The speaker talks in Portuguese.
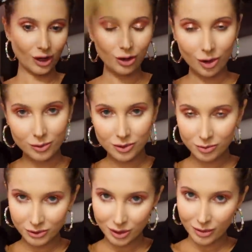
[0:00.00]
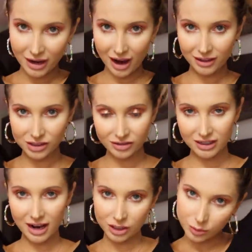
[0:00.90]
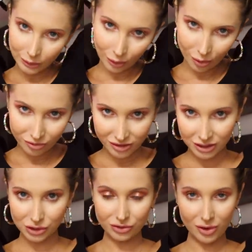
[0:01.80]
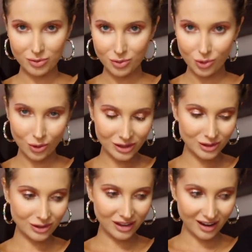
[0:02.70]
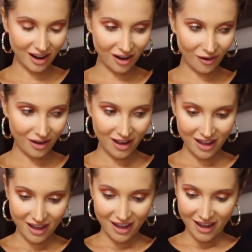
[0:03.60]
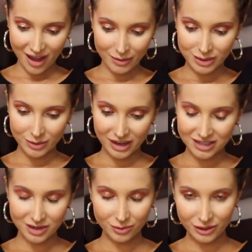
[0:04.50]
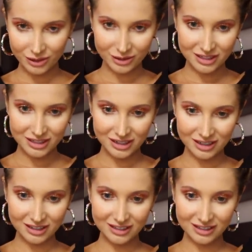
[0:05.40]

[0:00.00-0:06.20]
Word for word: Globo, muito obrigada de verdade pelo convite. Foi muito legal. É uma experiência muito assim